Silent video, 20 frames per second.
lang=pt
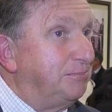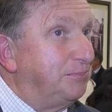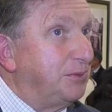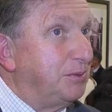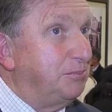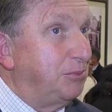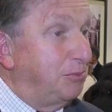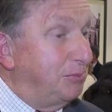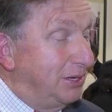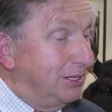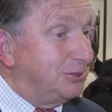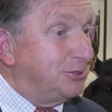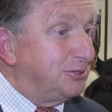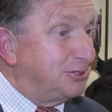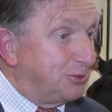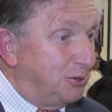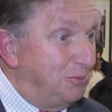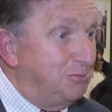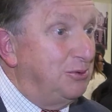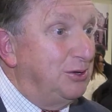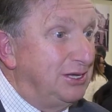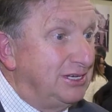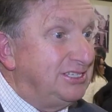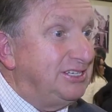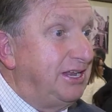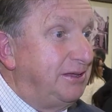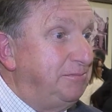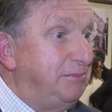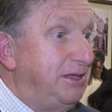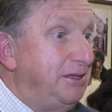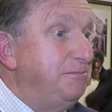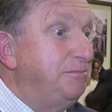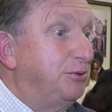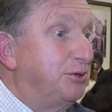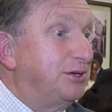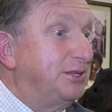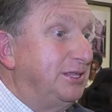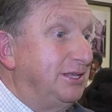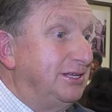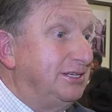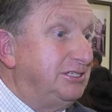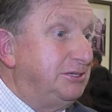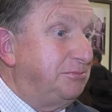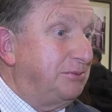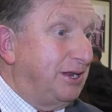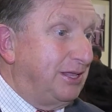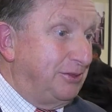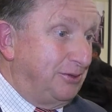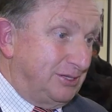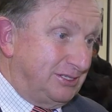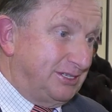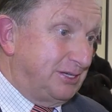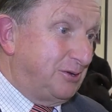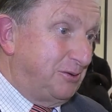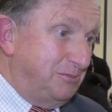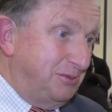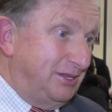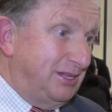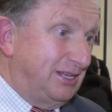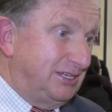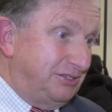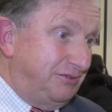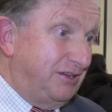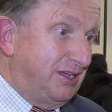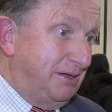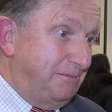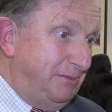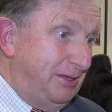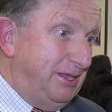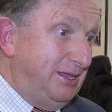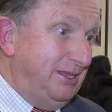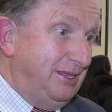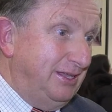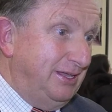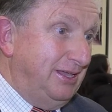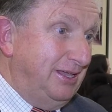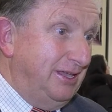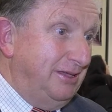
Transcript: momentos como este é bem importante para a nossa comunidade ficar bem,